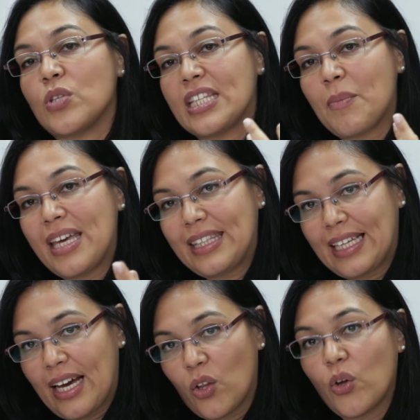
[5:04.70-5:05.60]
un sistema de
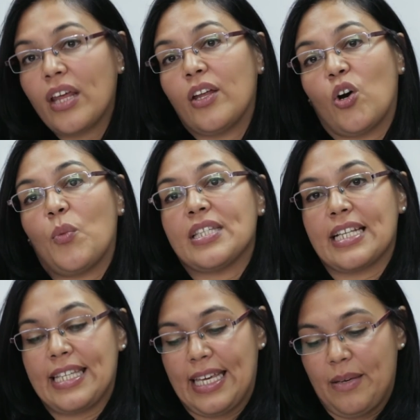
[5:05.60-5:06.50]
indicadores de cómo
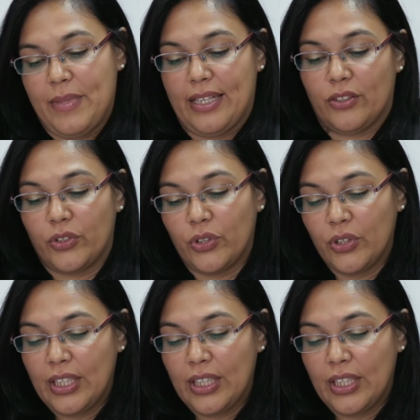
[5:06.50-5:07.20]
hacer seguimiento.